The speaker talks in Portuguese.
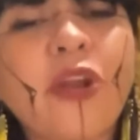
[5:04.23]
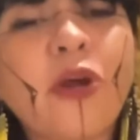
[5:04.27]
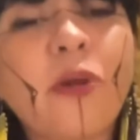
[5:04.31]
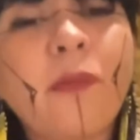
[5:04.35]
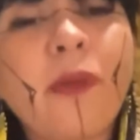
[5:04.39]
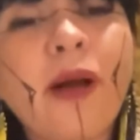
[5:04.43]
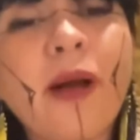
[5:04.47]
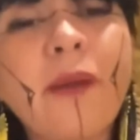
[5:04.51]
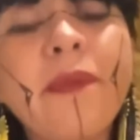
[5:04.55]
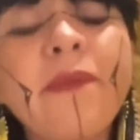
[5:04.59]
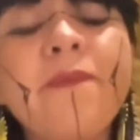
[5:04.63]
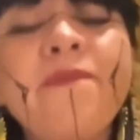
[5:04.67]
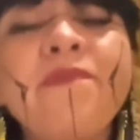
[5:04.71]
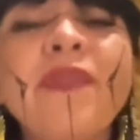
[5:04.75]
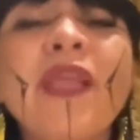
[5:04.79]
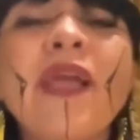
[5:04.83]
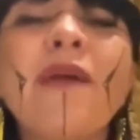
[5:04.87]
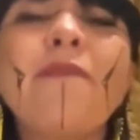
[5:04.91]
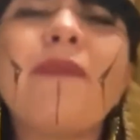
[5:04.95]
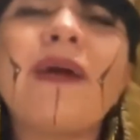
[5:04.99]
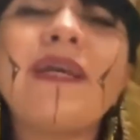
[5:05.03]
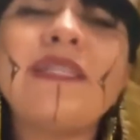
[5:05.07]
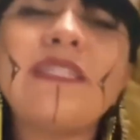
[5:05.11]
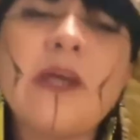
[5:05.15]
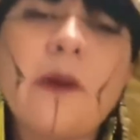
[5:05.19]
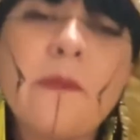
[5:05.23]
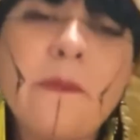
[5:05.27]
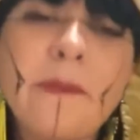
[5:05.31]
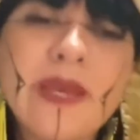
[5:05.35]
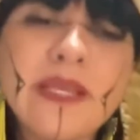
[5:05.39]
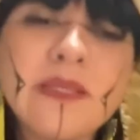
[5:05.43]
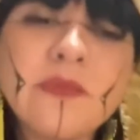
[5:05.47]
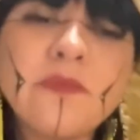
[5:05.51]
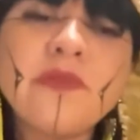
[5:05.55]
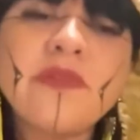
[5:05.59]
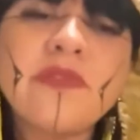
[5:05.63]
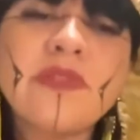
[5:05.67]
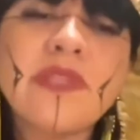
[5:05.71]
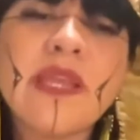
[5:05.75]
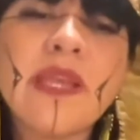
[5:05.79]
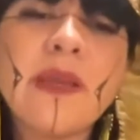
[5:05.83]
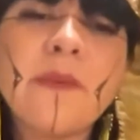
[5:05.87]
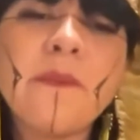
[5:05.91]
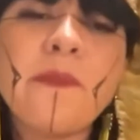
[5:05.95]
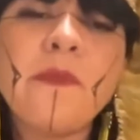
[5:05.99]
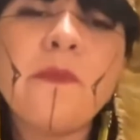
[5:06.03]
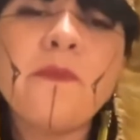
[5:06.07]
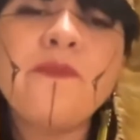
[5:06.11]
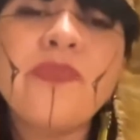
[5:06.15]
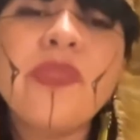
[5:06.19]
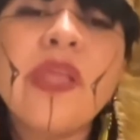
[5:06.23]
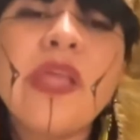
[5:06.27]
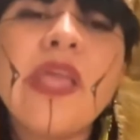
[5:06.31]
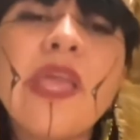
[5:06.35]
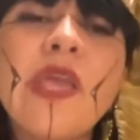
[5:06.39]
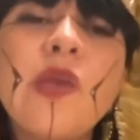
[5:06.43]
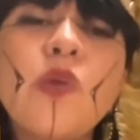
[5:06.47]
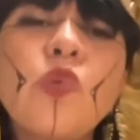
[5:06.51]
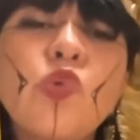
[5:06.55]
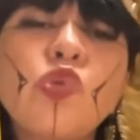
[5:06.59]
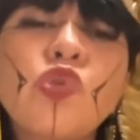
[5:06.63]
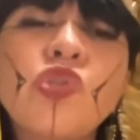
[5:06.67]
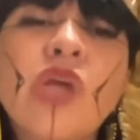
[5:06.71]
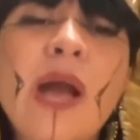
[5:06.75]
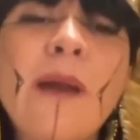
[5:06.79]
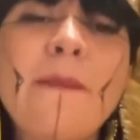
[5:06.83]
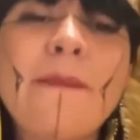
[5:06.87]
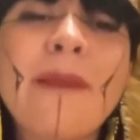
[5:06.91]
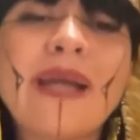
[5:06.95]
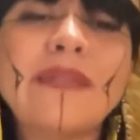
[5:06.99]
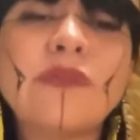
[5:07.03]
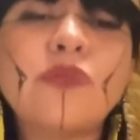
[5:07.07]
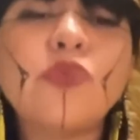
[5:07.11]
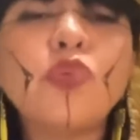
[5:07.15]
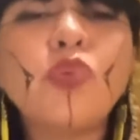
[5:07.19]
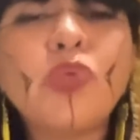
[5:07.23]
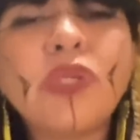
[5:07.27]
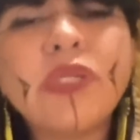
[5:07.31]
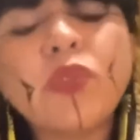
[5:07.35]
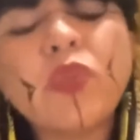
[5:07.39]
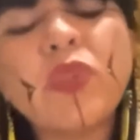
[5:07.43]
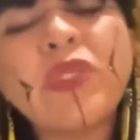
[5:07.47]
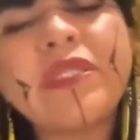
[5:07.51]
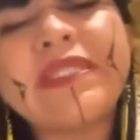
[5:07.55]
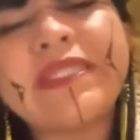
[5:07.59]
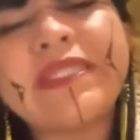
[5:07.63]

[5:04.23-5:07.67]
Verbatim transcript: Yanomami, mas ao mesmo tempo eu uso a armadura do